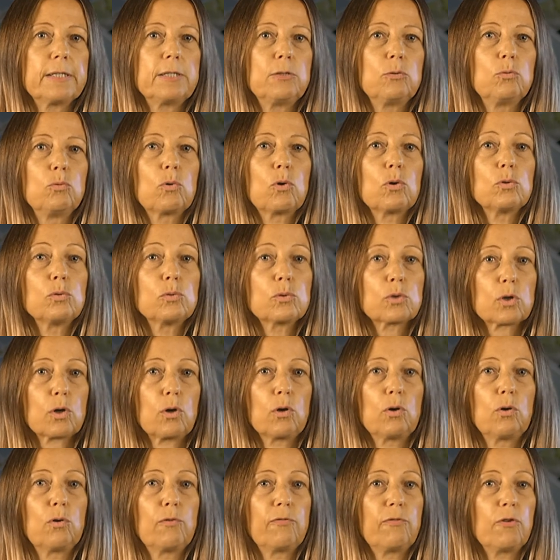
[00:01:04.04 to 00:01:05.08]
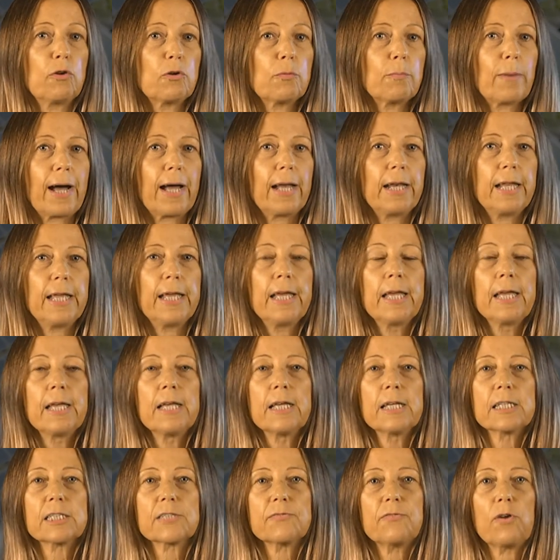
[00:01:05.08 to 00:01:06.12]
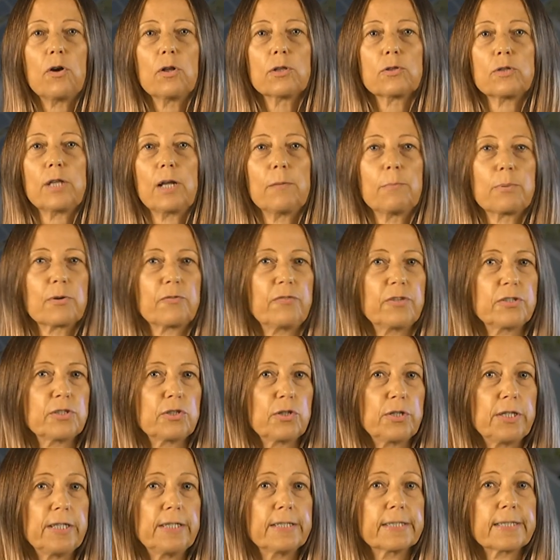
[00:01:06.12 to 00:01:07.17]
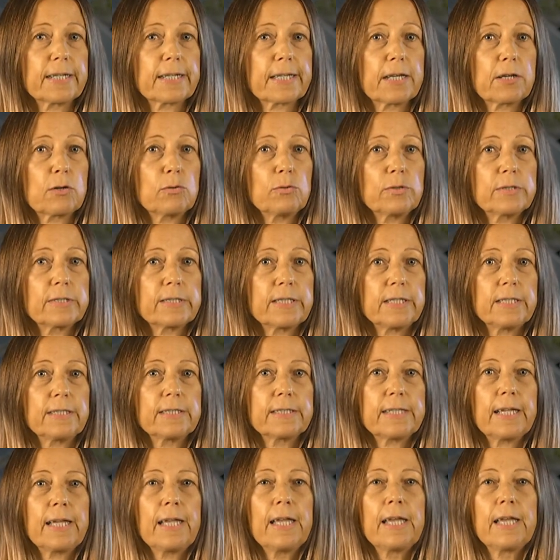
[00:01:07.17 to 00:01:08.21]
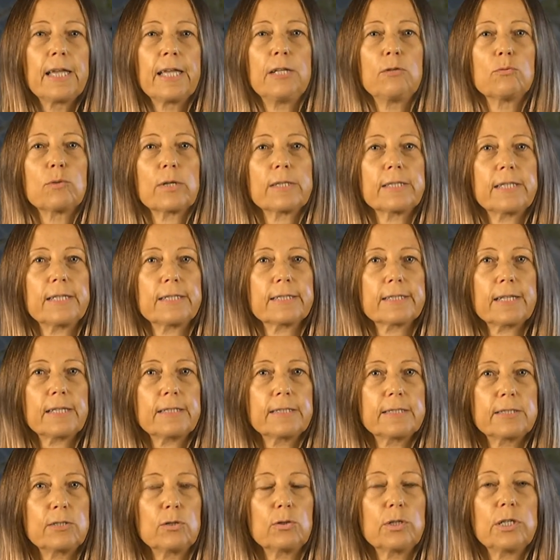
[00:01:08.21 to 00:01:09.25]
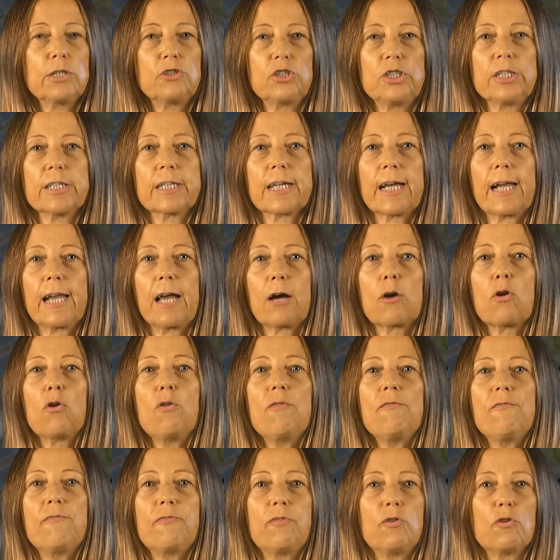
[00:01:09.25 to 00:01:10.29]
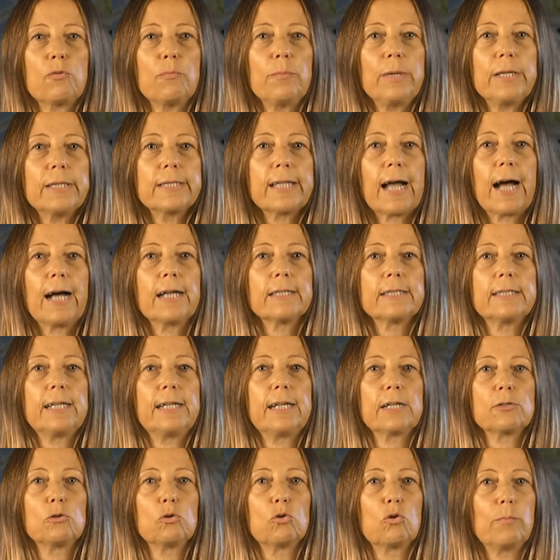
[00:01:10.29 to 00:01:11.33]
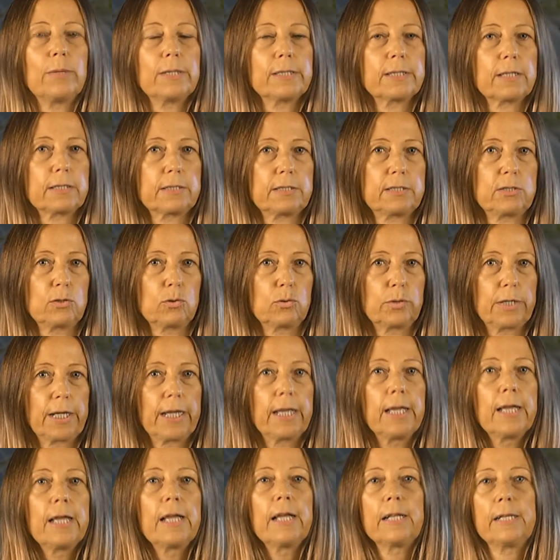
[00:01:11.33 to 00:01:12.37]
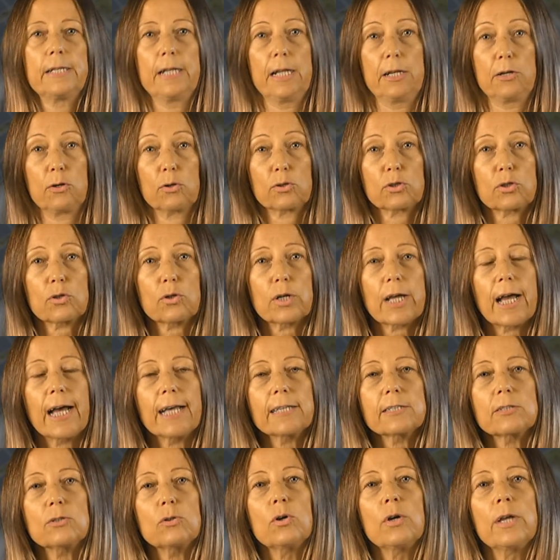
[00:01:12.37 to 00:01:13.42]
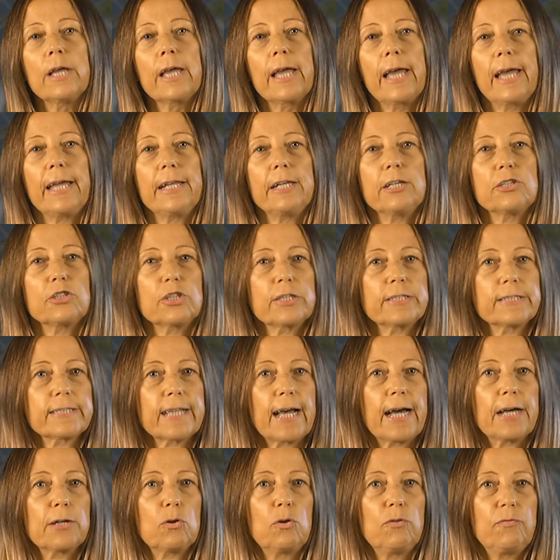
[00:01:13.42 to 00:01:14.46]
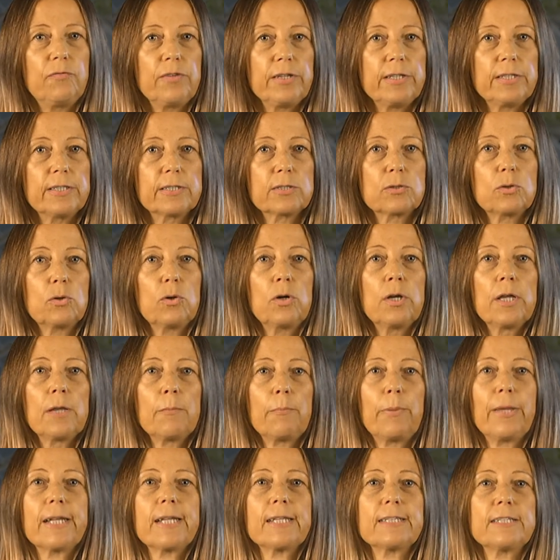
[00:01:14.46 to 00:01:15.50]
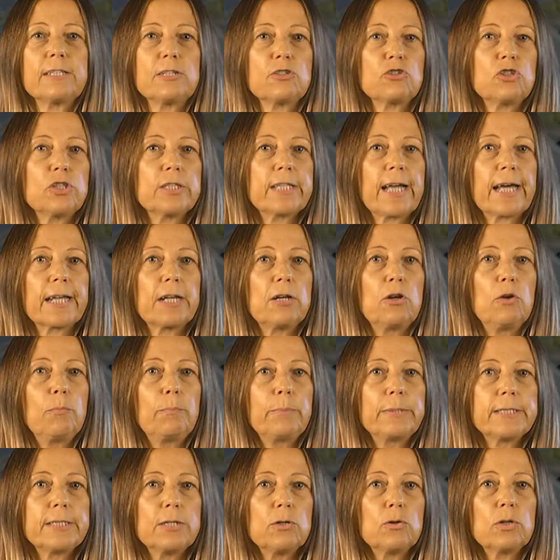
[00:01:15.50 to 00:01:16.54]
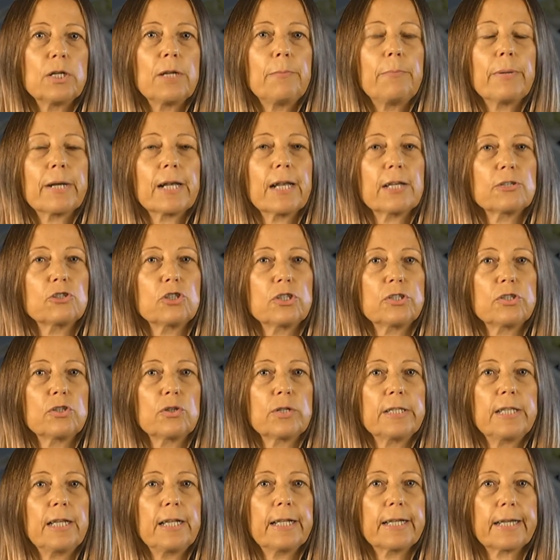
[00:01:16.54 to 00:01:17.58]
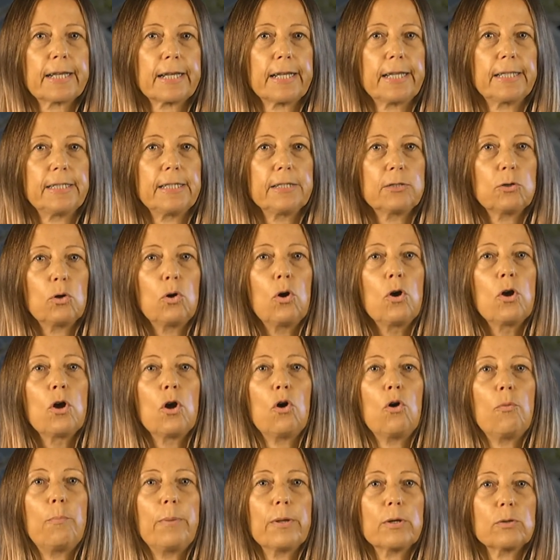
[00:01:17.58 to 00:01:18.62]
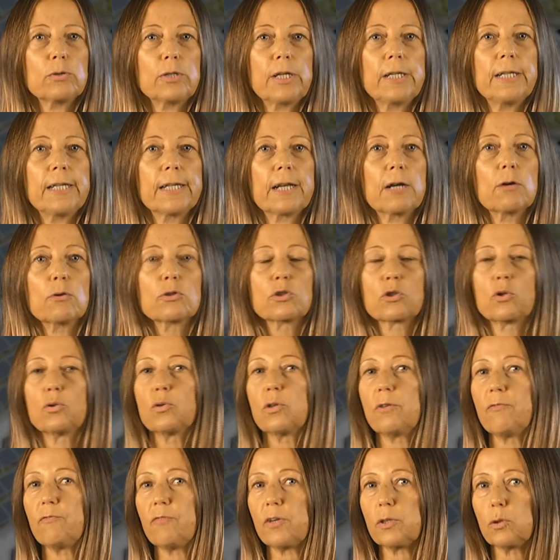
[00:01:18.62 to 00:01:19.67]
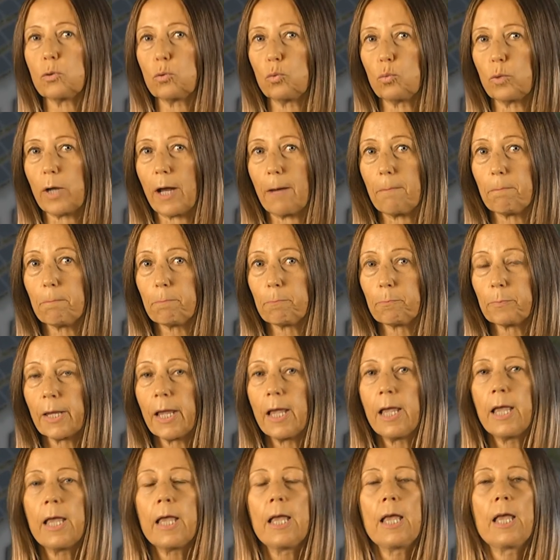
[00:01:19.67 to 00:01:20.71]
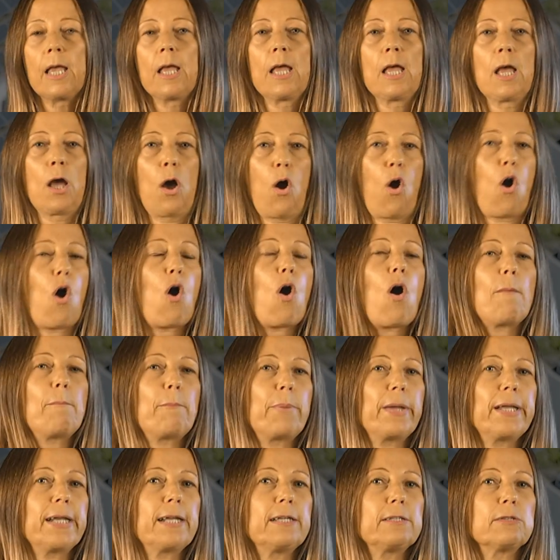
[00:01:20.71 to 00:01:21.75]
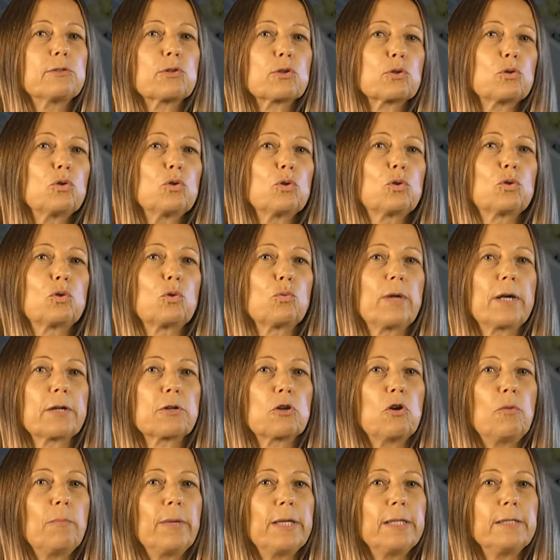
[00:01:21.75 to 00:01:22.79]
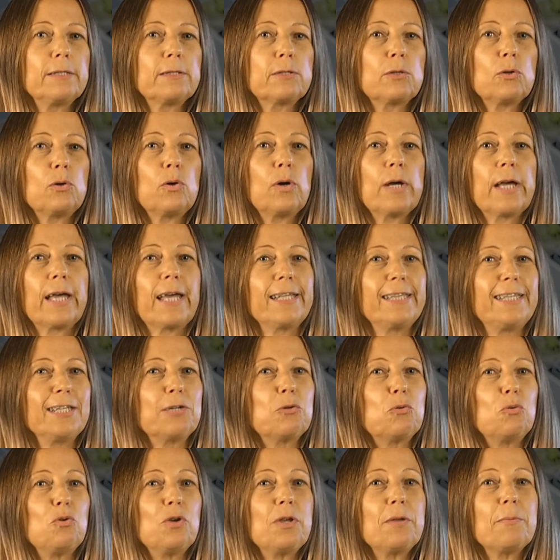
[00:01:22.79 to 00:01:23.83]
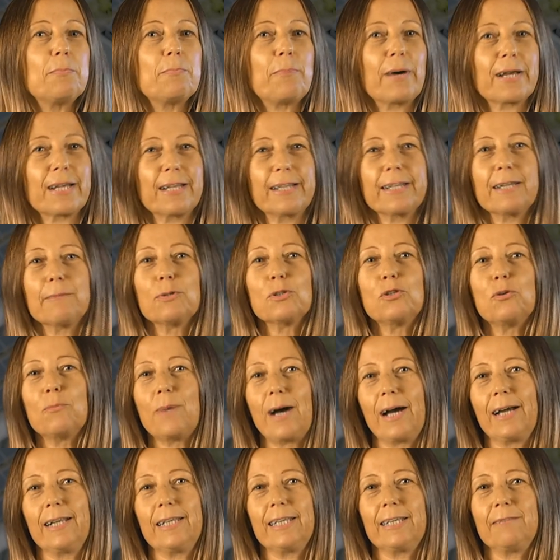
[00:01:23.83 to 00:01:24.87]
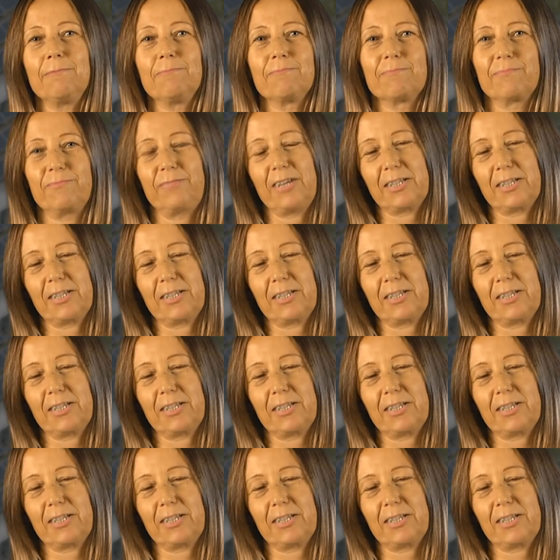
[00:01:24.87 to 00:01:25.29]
di un controllo formale svolto dal professionista che consiste in un'attestazione circa la conformità della documentazione. Nel nostro caso è necessario il visto per esercitare l'opzione per la cessione del credito o per ottenere lo sconto in fattura. Ho appena introdotto un argomento eh, di cui parleremo domani. Vi